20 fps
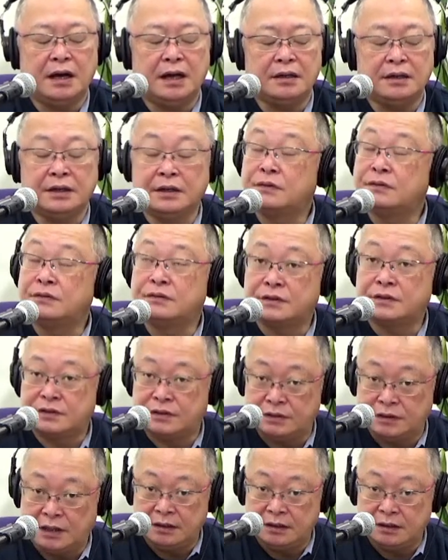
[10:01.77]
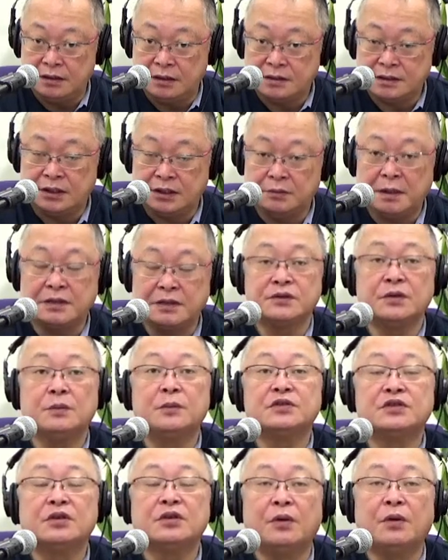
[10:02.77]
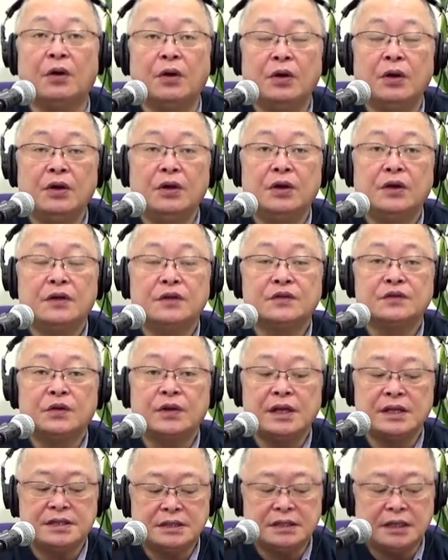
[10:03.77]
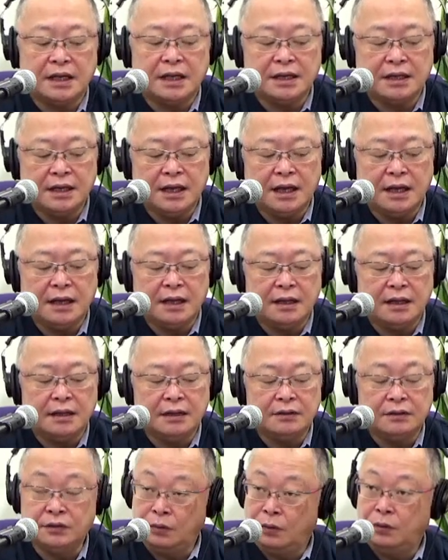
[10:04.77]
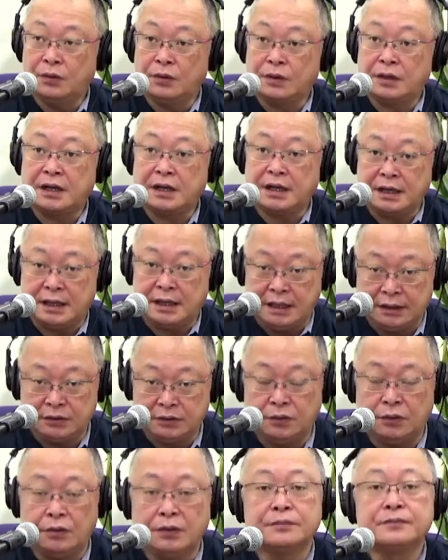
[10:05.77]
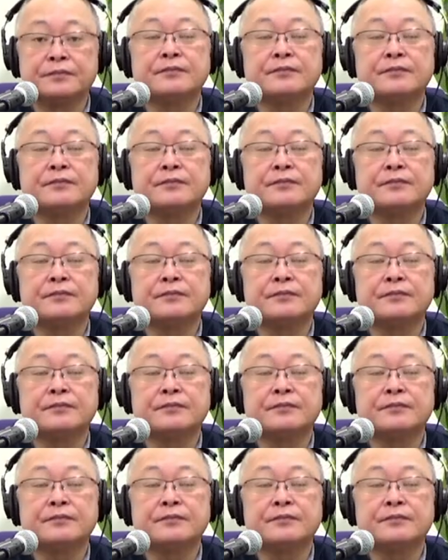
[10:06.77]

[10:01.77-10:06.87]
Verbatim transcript: 理屈なすけど、そもそもそれ自体がどうかと